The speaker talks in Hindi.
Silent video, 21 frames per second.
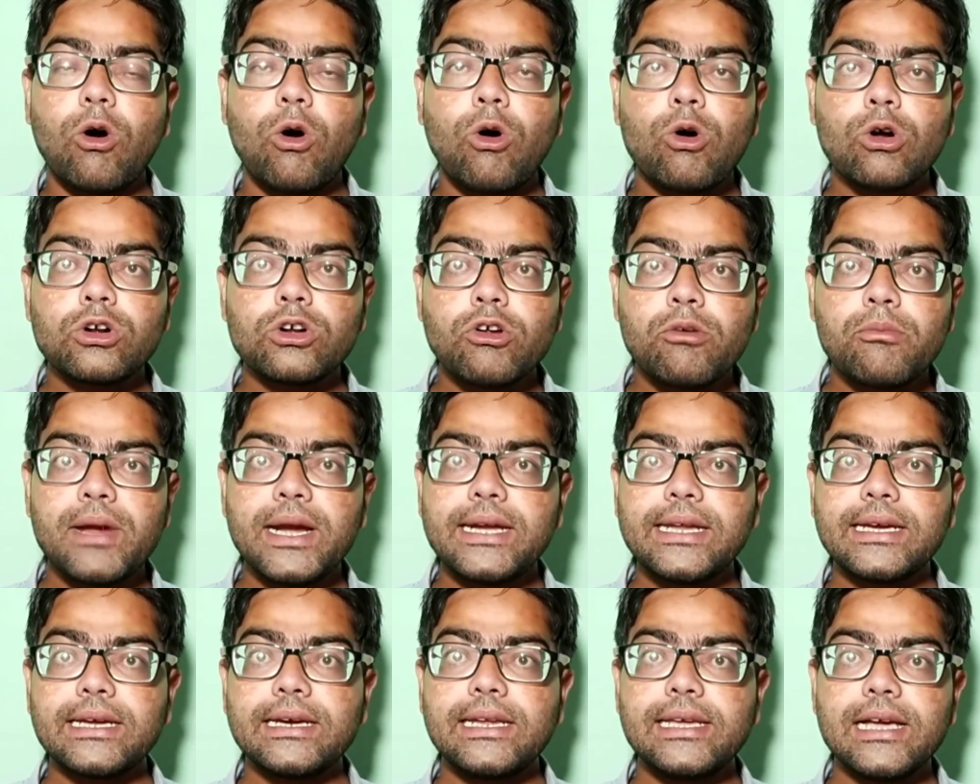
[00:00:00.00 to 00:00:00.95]

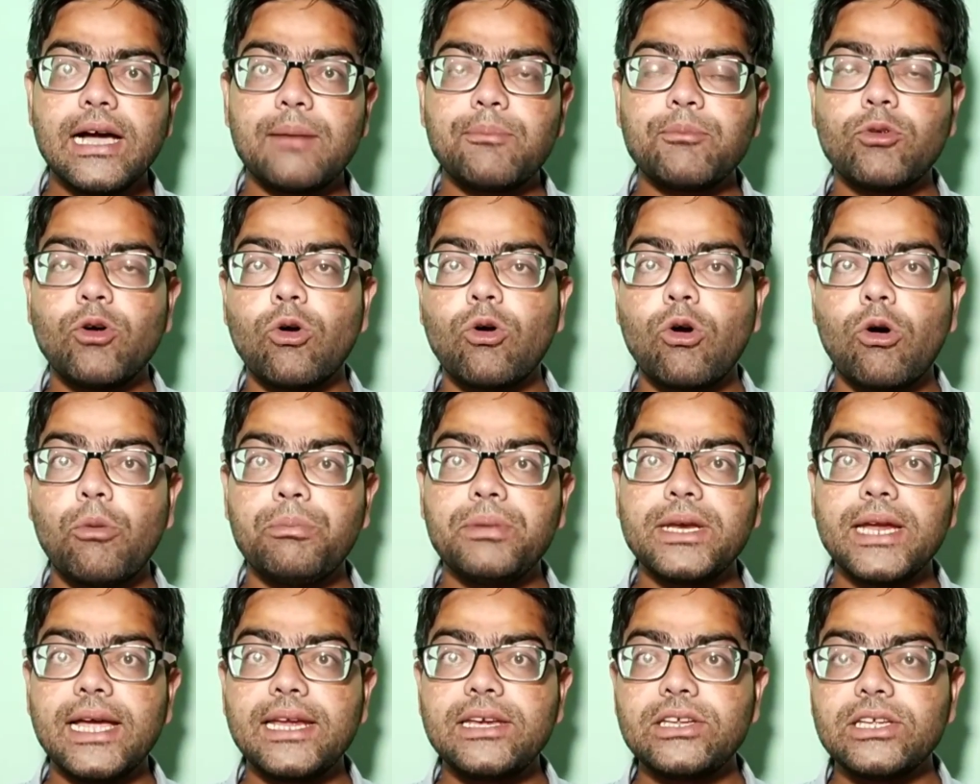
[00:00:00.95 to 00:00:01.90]
ऑटोमेटिकली आपको
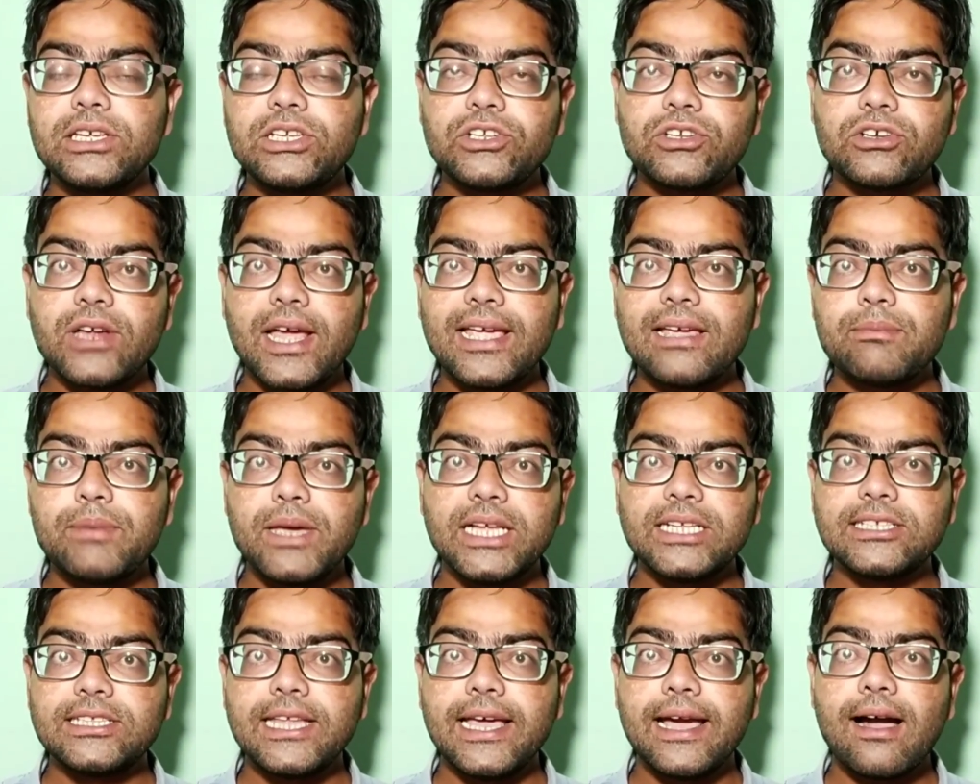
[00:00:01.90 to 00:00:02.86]
कॉपीराइट स्ट्राइक
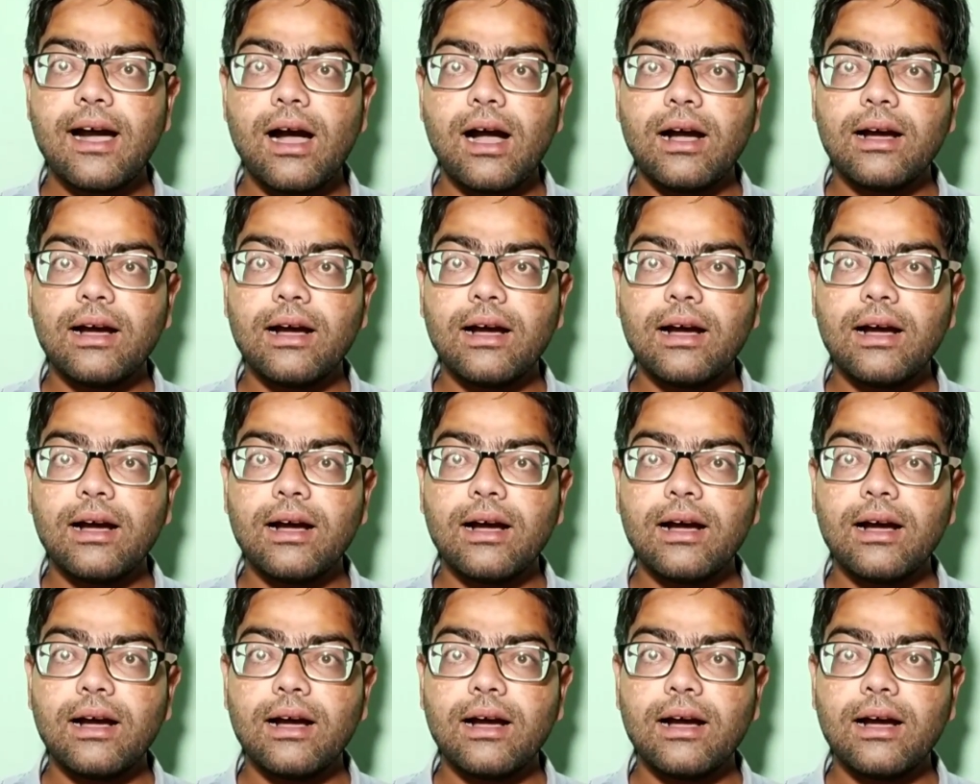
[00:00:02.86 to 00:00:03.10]
भेज देगा